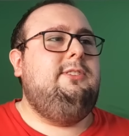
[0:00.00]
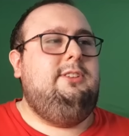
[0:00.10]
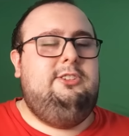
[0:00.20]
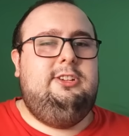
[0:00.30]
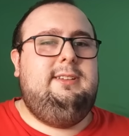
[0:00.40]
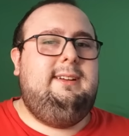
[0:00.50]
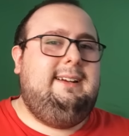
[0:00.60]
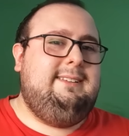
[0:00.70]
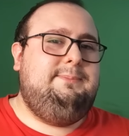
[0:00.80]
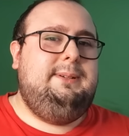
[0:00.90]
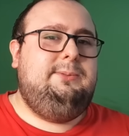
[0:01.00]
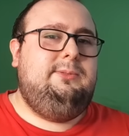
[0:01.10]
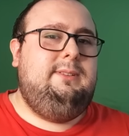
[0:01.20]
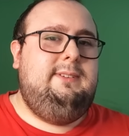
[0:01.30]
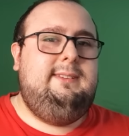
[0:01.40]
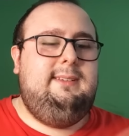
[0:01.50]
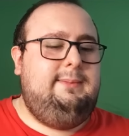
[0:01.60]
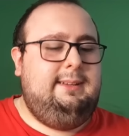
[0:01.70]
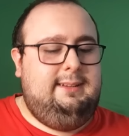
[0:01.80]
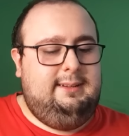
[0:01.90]
in genere aspetto le visite
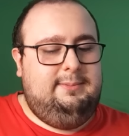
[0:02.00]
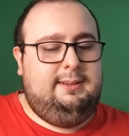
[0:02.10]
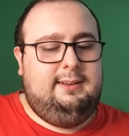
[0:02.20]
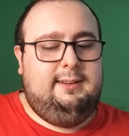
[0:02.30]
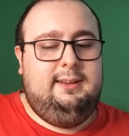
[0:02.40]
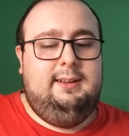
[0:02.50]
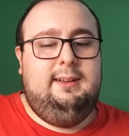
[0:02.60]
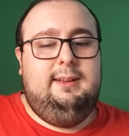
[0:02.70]
mediche per